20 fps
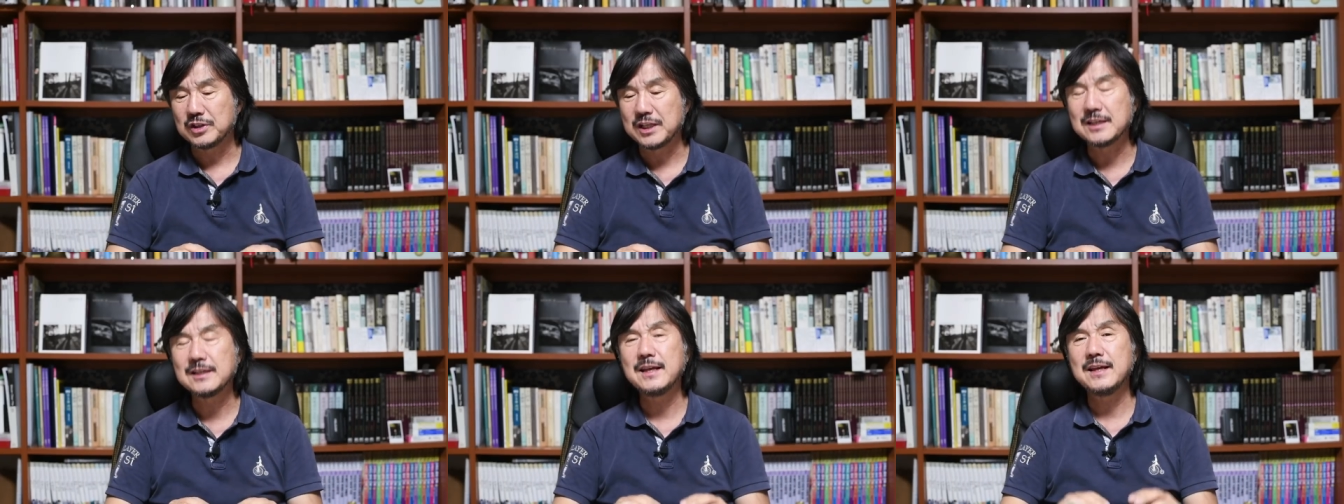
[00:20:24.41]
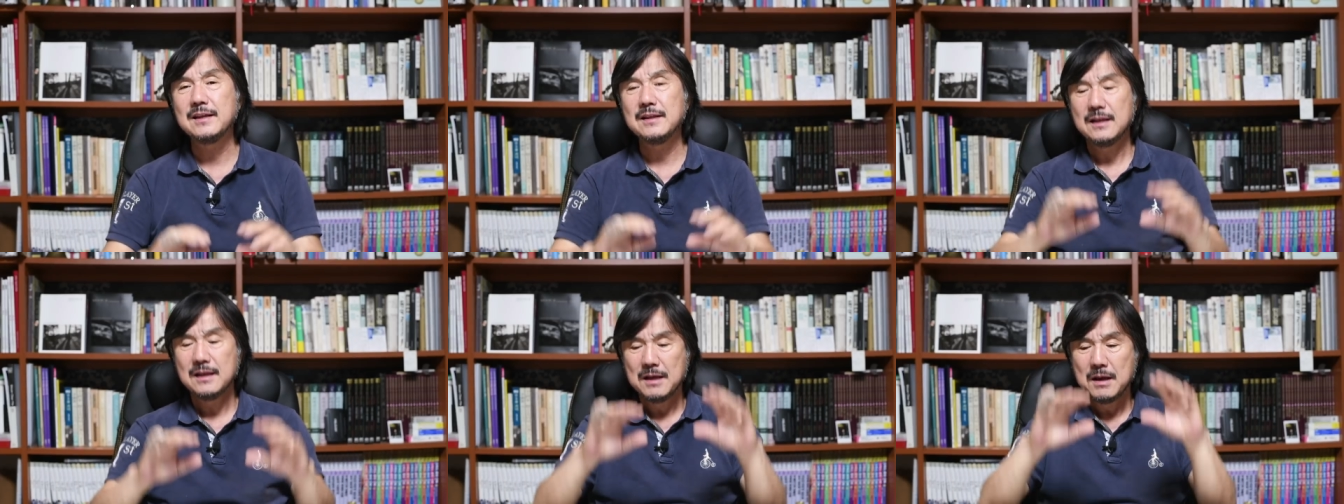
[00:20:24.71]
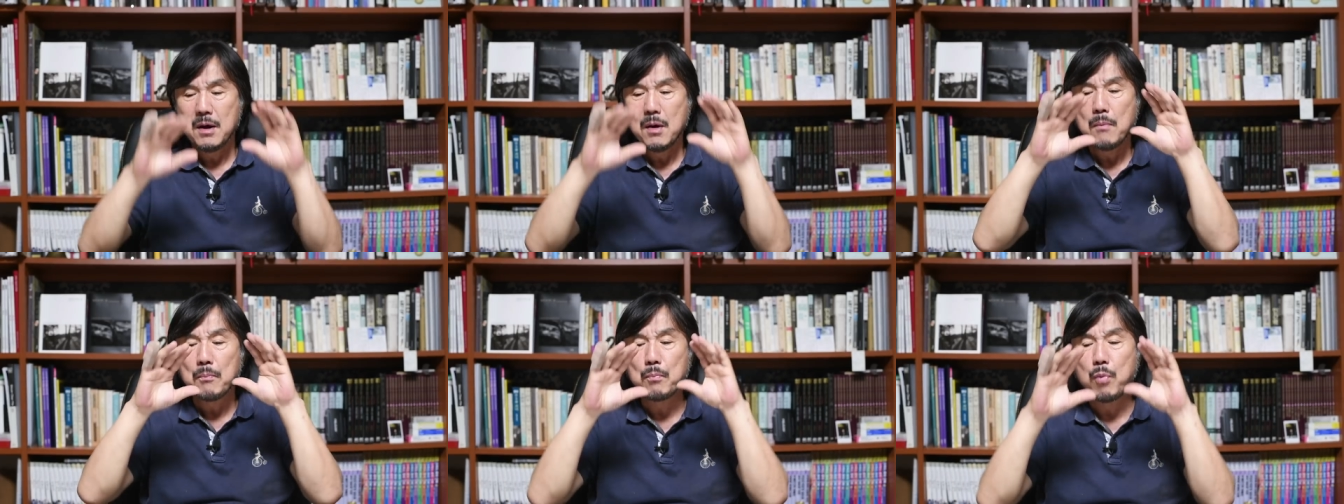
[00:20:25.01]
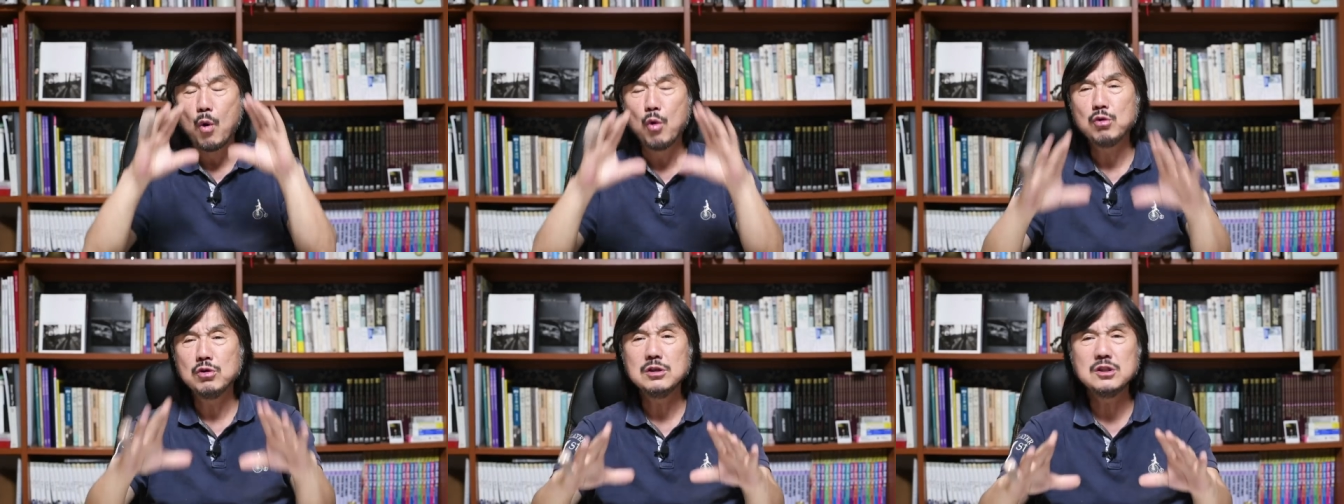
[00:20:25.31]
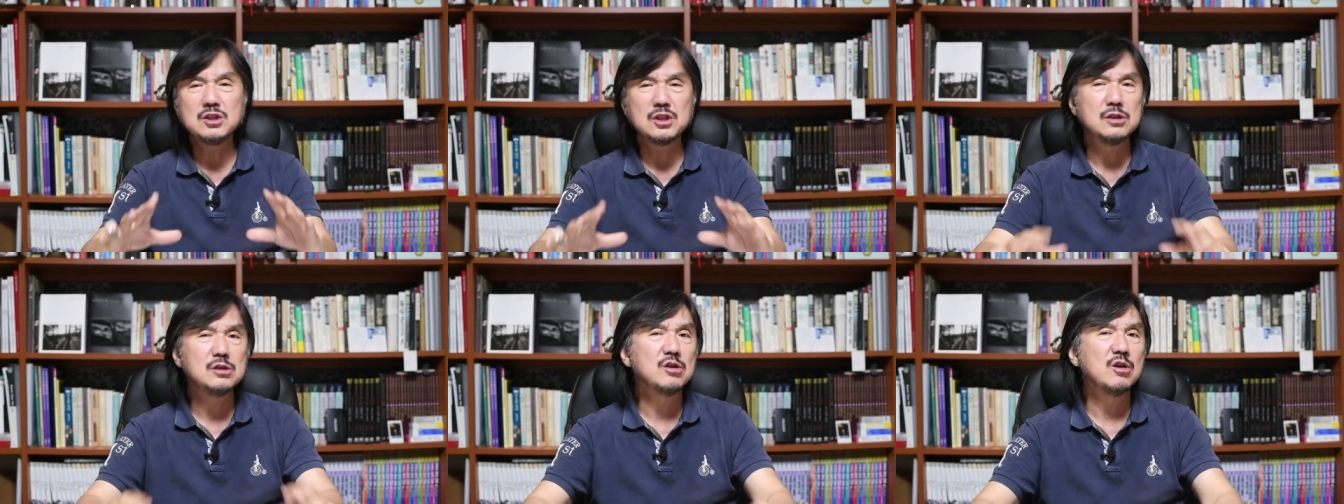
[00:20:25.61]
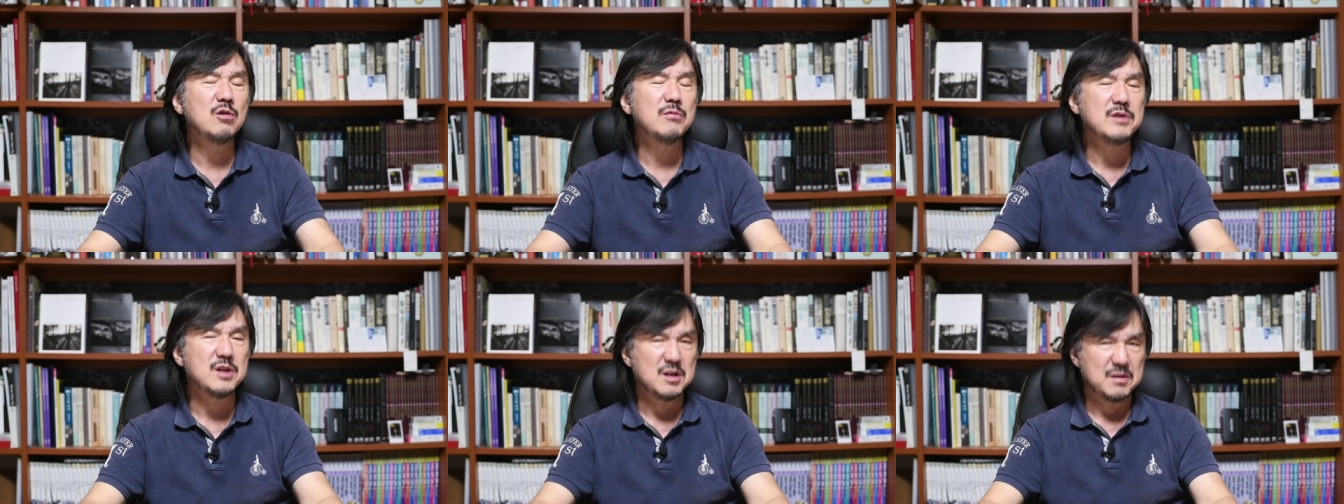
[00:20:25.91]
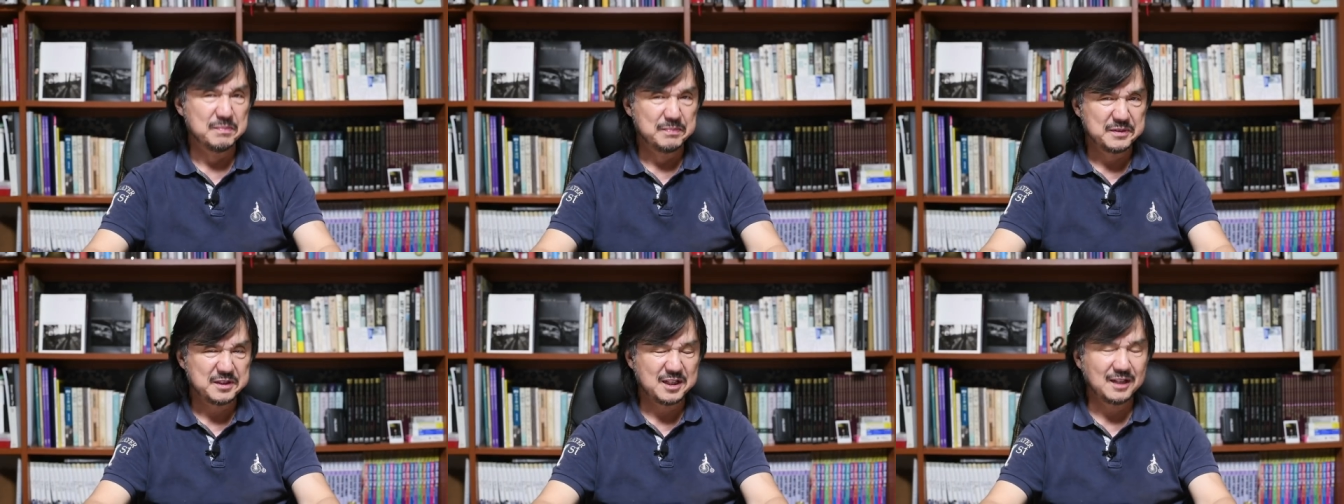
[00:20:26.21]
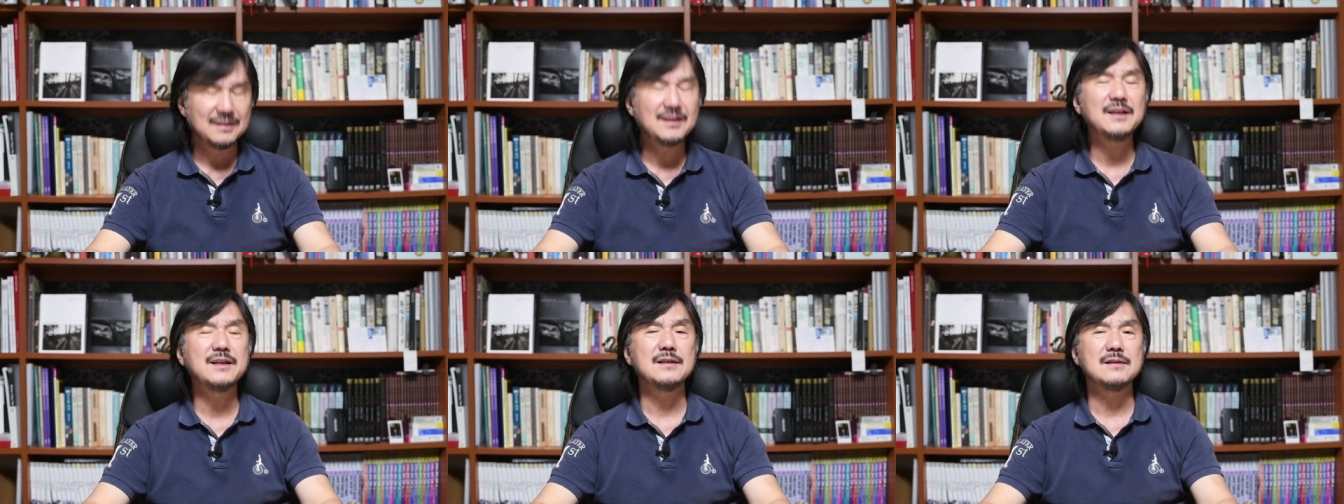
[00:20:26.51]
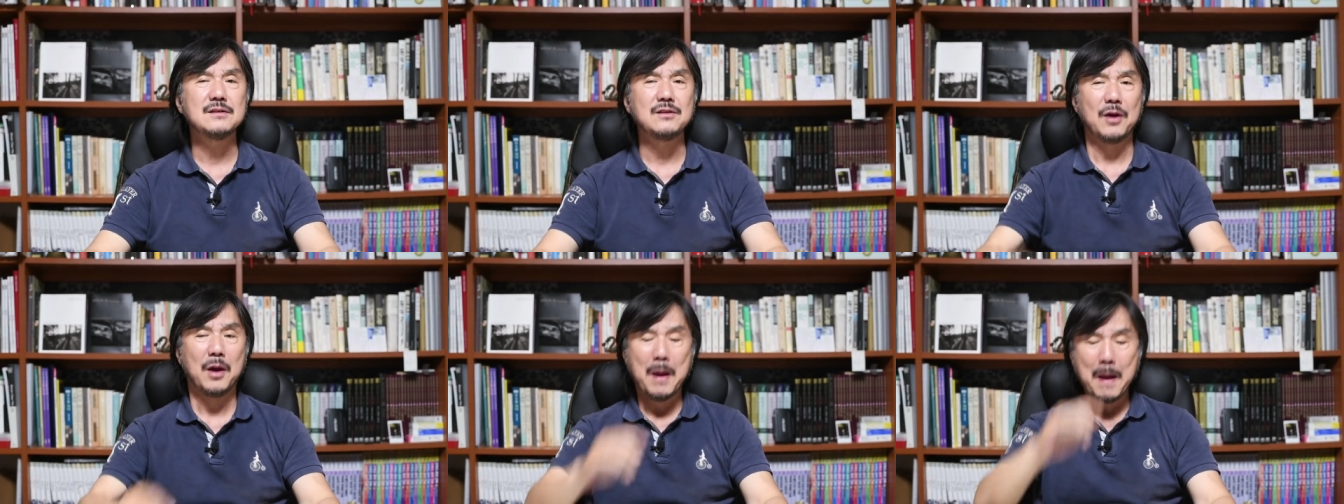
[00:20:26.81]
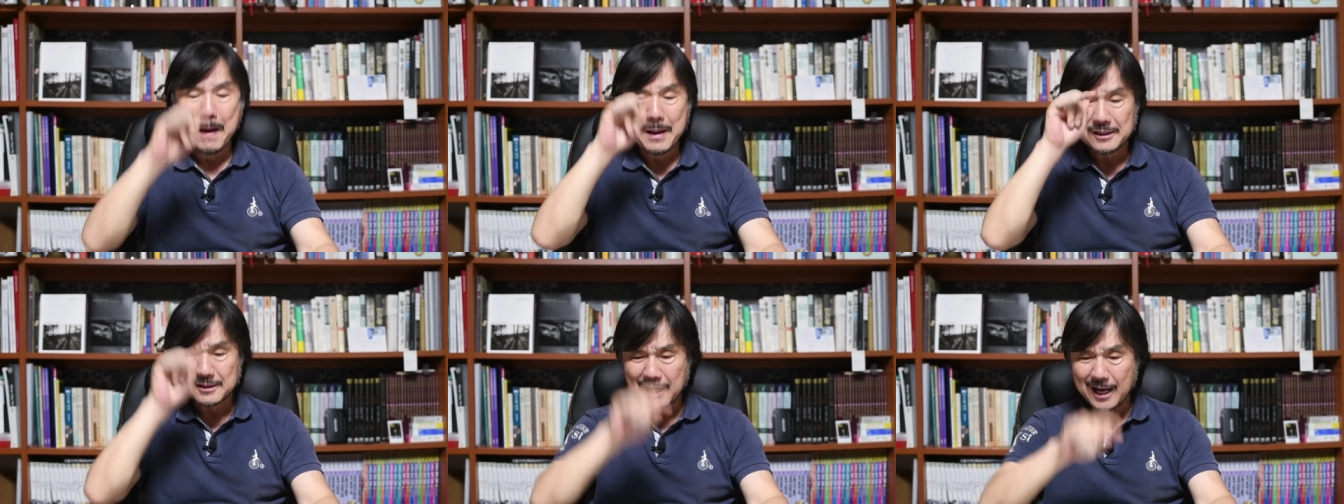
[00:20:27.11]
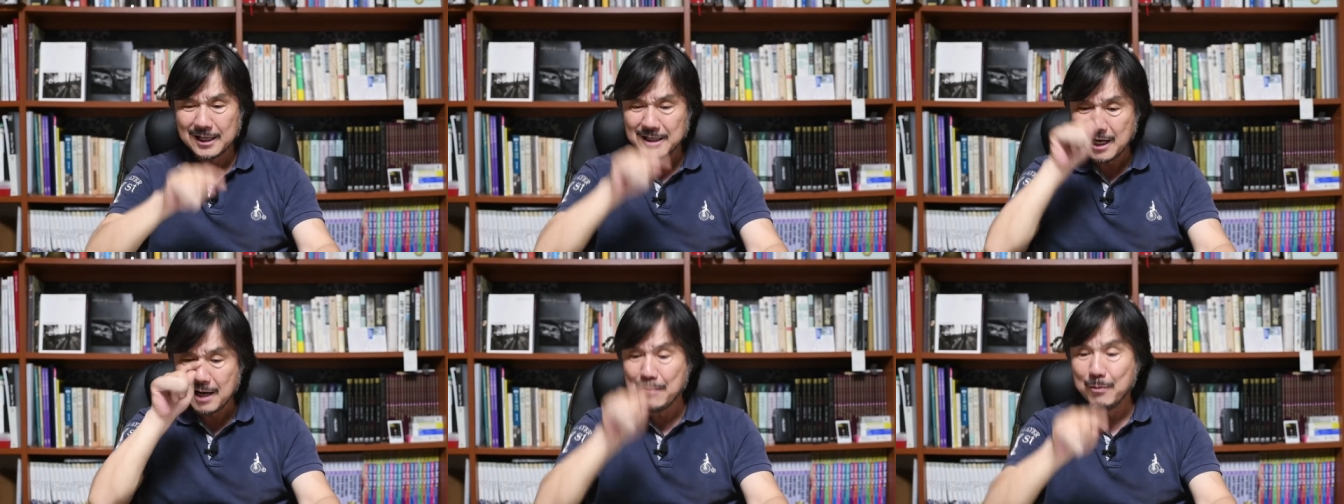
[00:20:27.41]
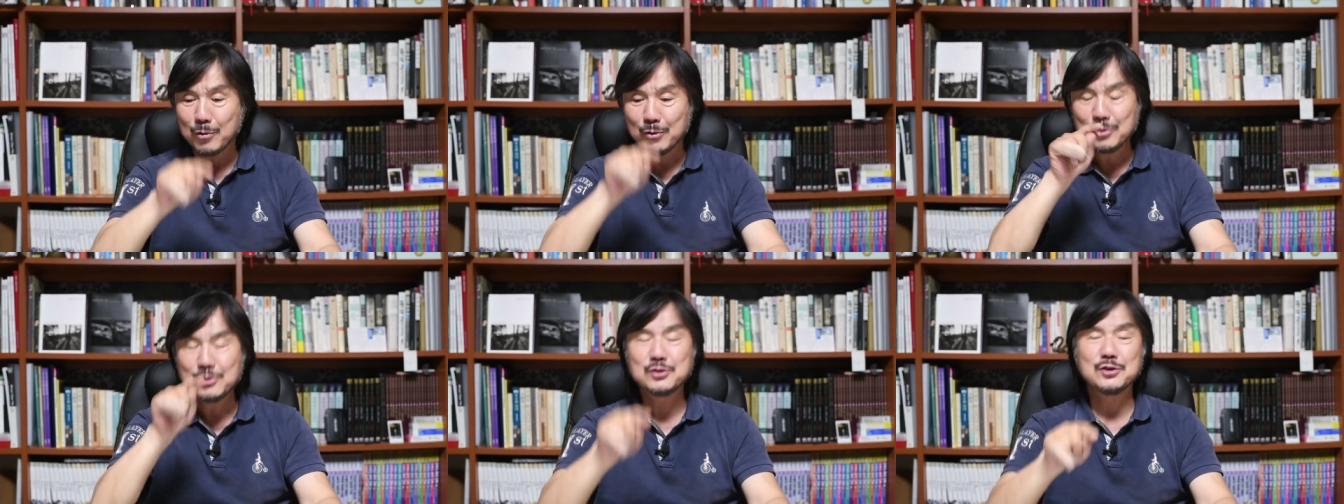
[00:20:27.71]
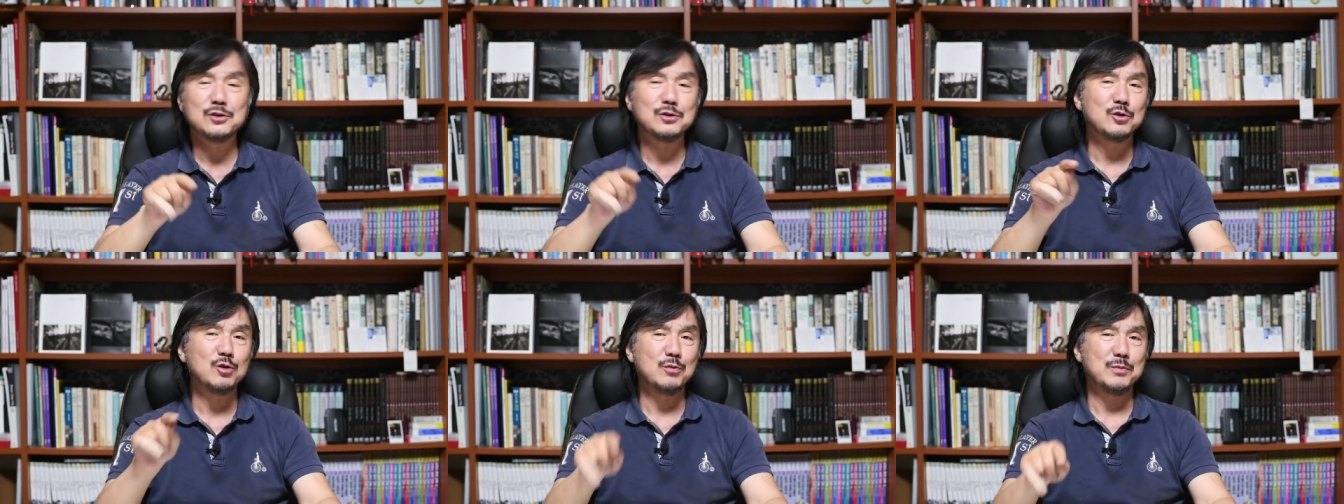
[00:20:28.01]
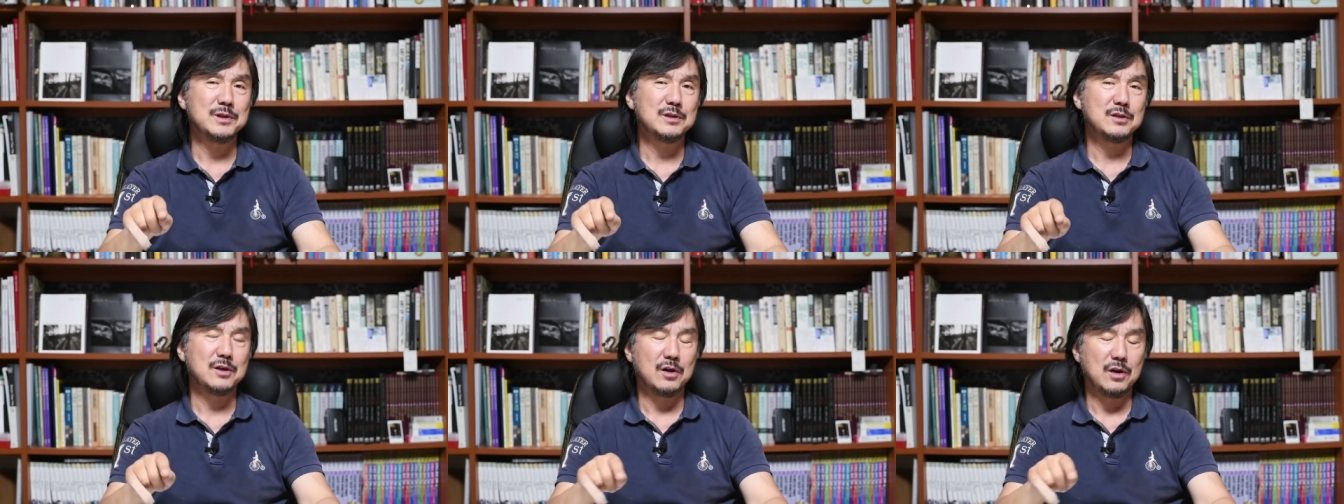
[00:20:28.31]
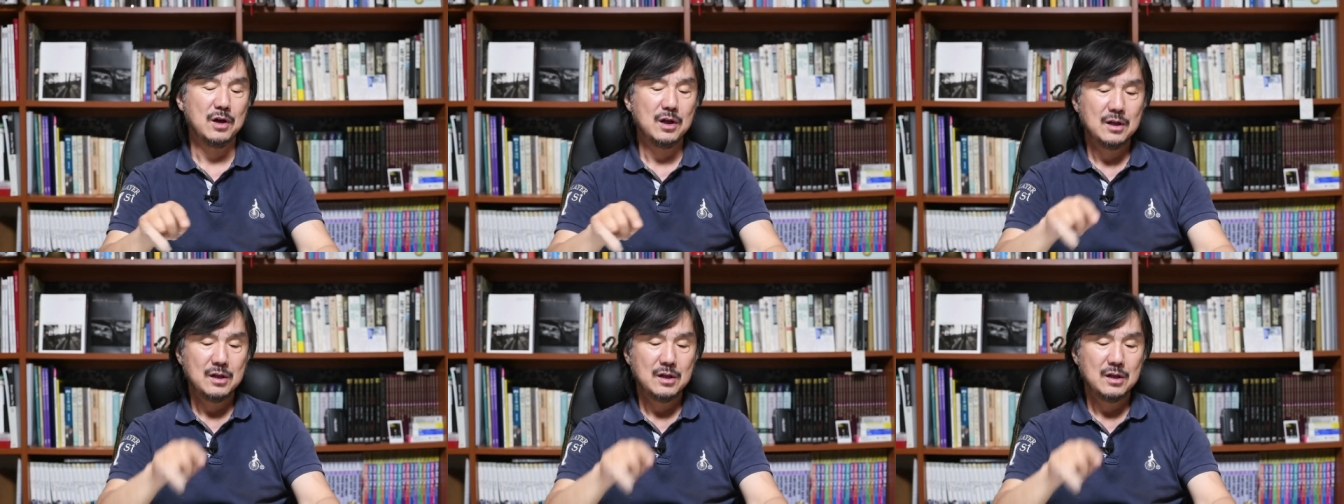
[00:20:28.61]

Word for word: 대신 보는 즐거움이 엄청나게 있어요. 찾아보는 즐거움이 있어요.